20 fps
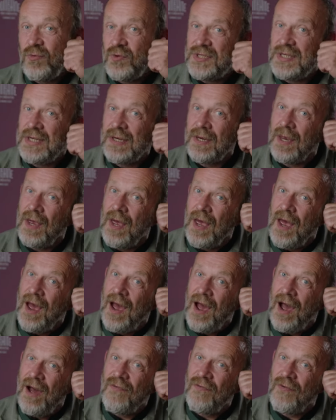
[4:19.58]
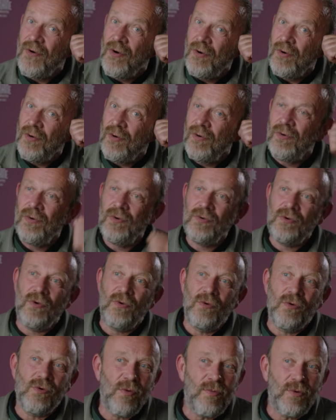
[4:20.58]
musique avant euh, que
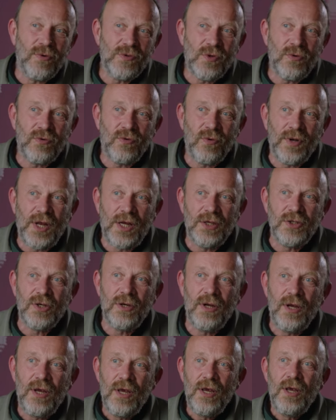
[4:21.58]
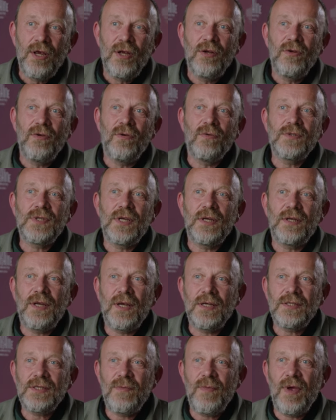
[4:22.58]
l'on commence le tournage. Donc ce qui
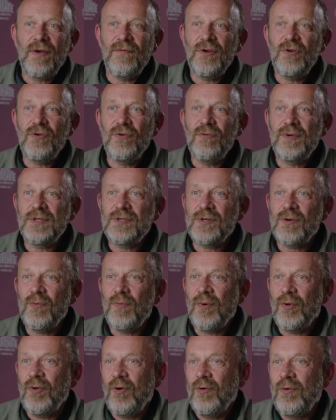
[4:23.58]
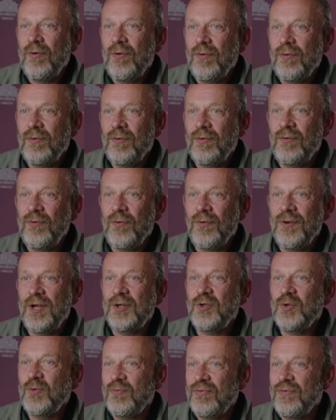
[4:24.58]
était assez merveilleux parce que pendant le
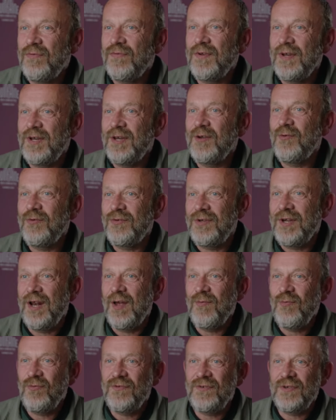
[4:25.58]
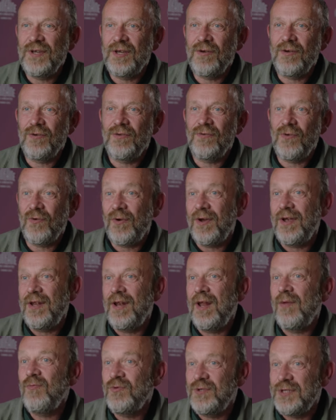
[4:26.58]
tournage, on pouvait écouter la musique que serait
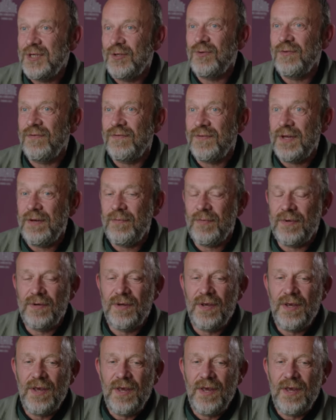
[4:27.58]
la musique du film.